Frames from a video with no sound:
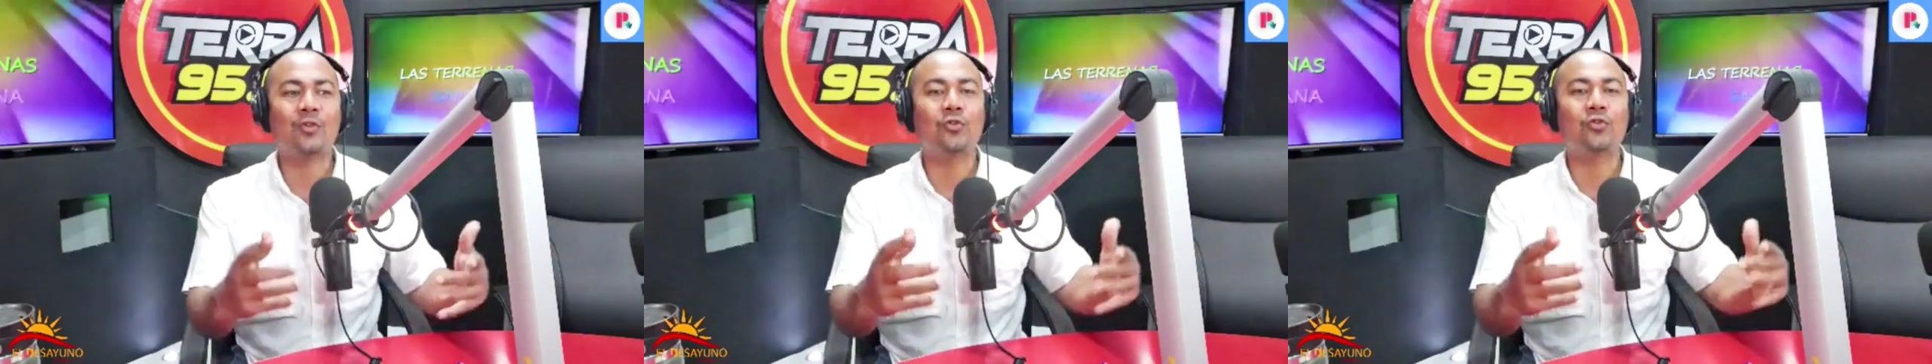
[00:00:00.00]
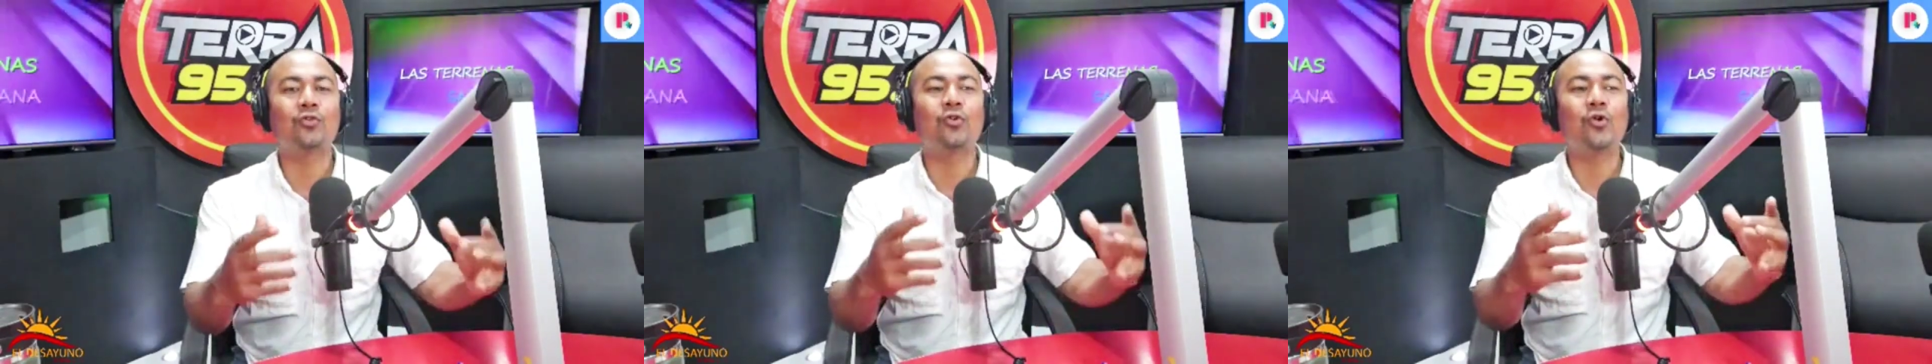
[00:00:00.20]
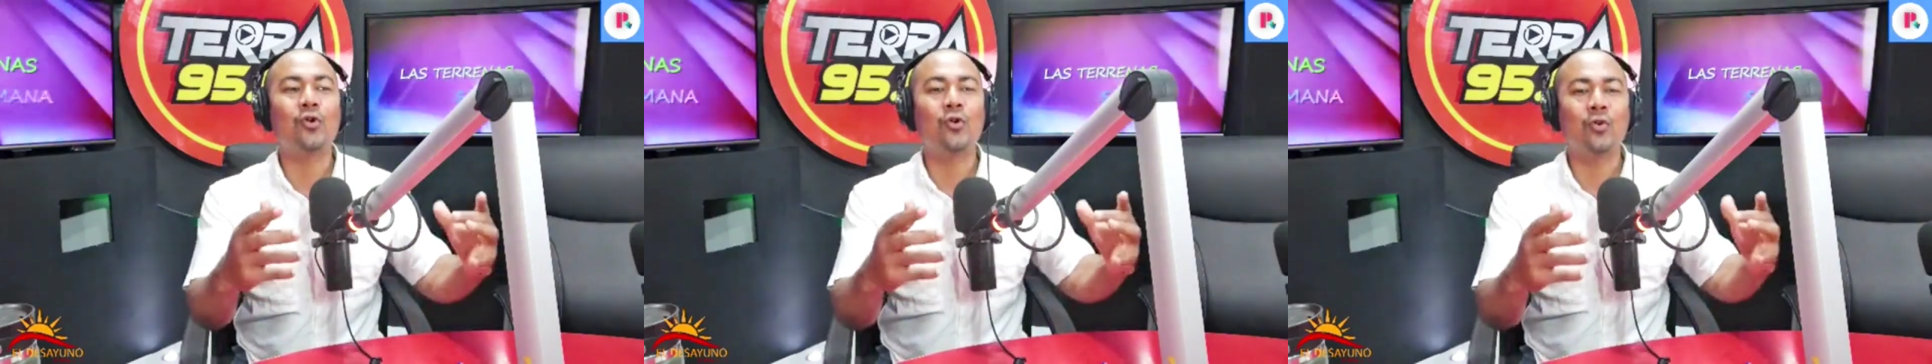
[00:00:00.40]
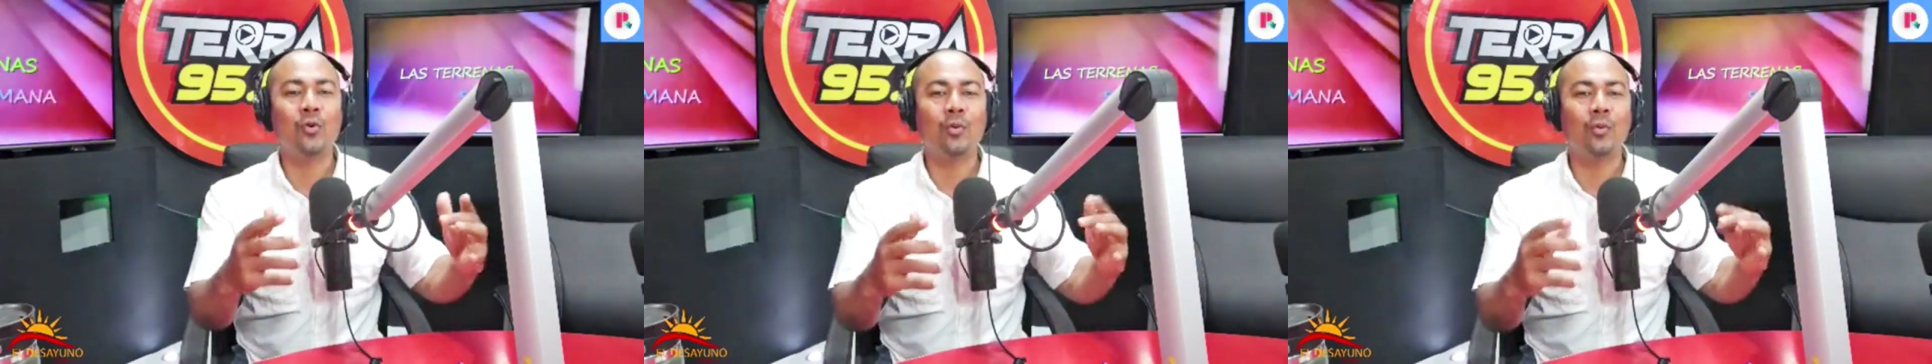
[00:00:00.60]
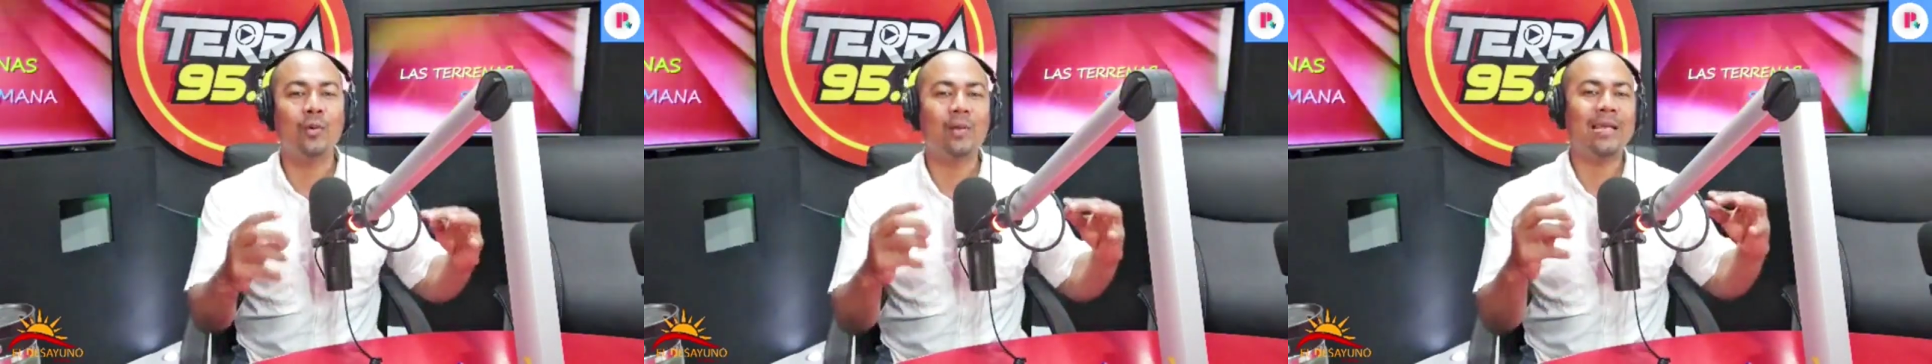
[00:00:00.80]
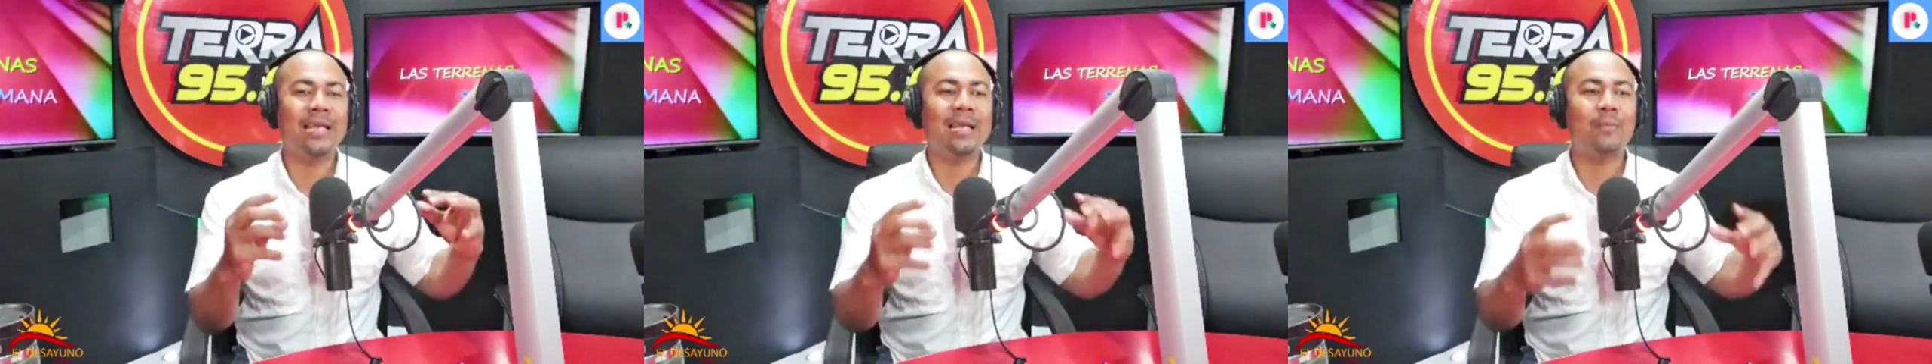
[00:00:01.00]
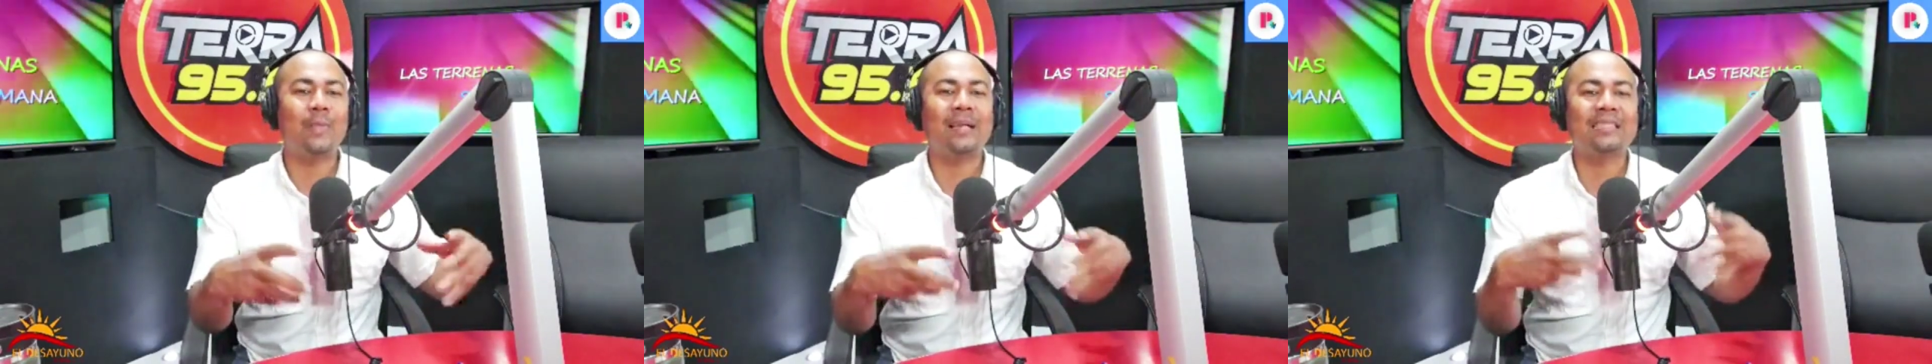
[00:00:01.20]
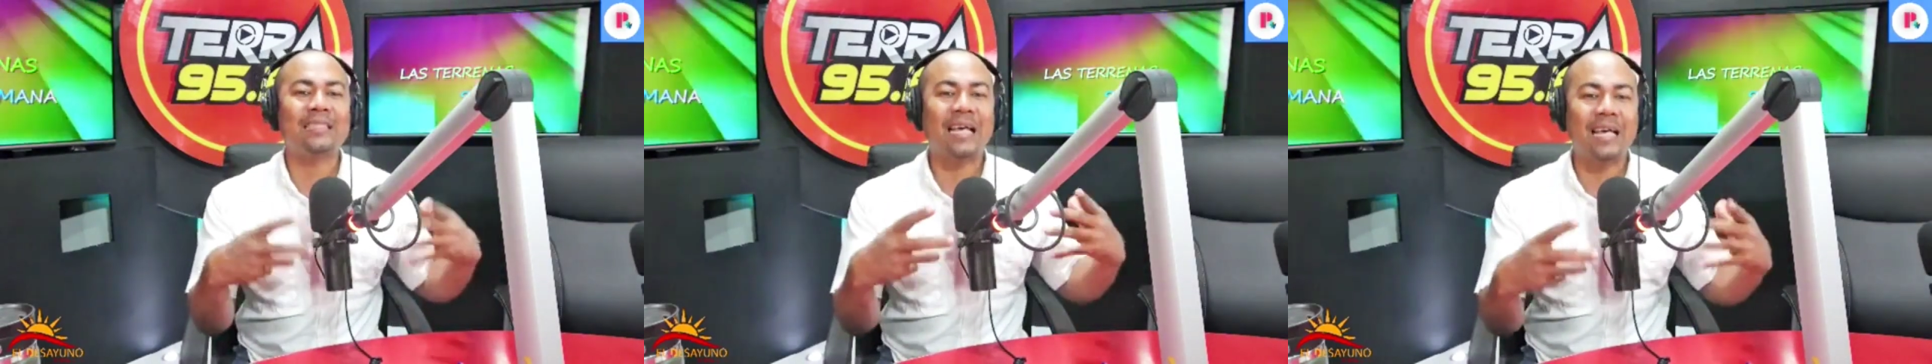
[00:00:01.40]
todo el
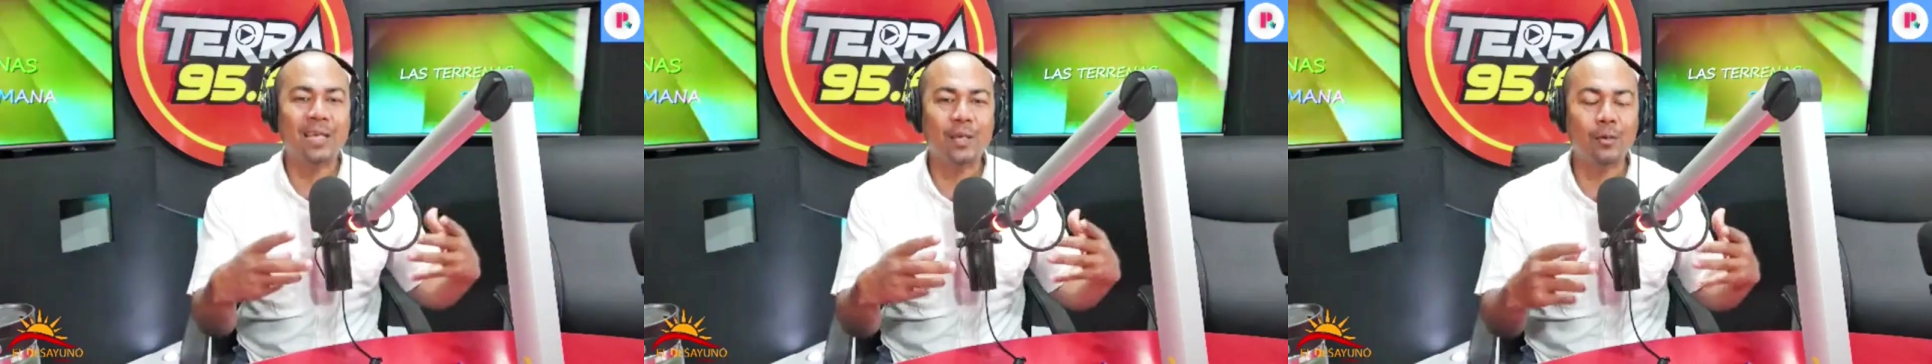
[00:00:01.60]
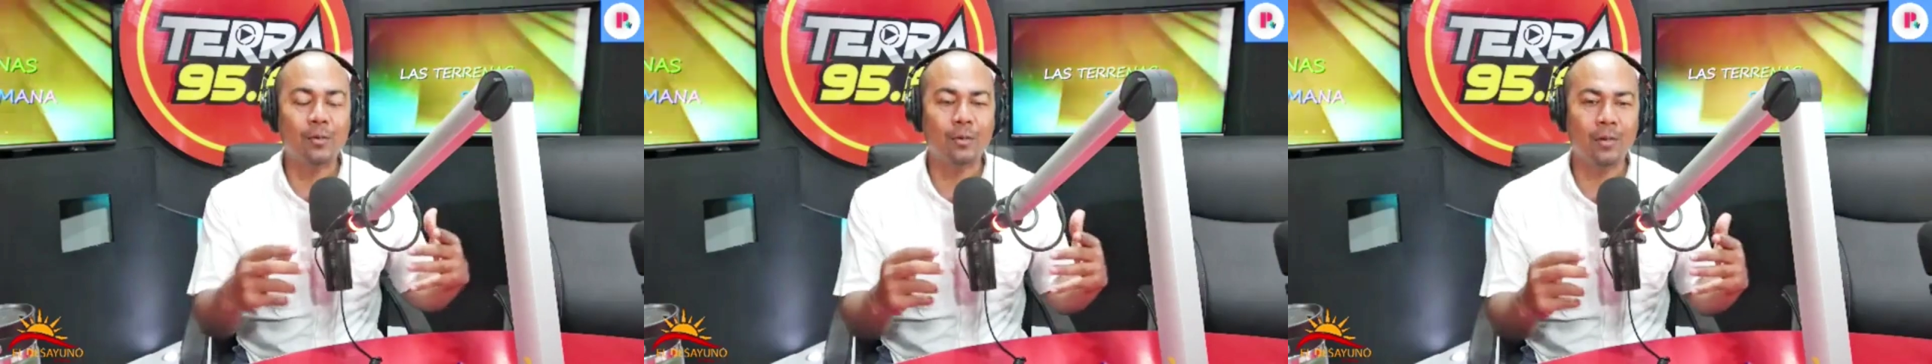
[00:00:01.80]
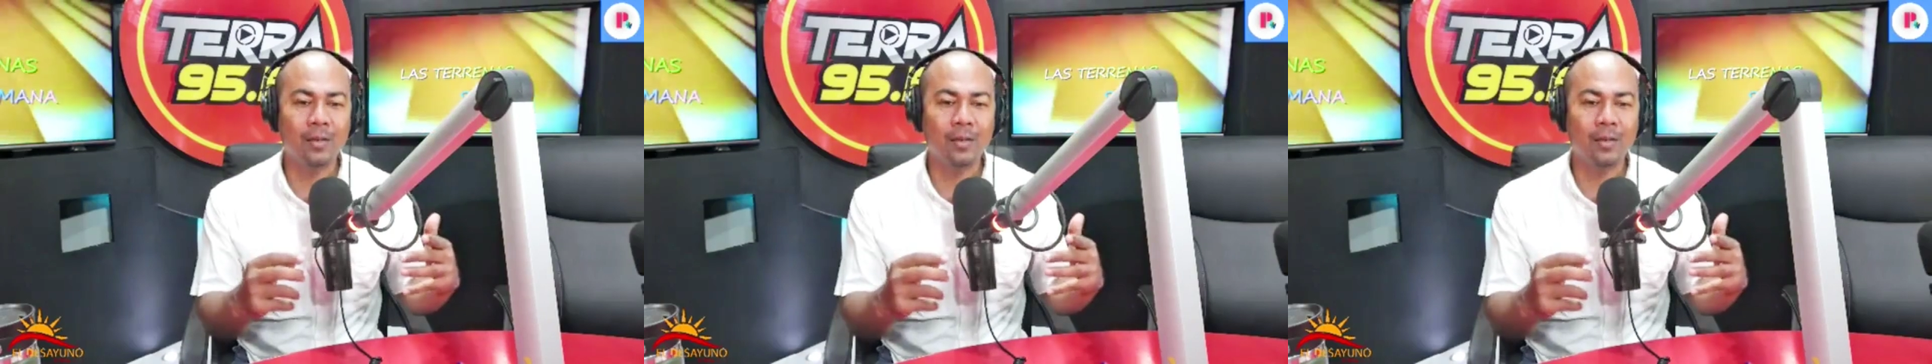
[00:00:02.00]
pasajero